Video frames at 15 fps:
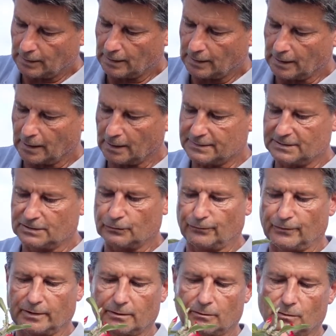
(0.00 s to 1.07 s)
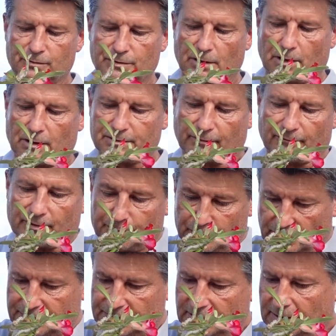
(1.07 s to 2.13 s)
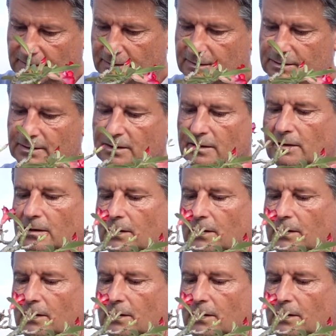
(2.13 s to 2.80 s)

la racine, en fait, dans ce cas-là, ça va bien cicatriser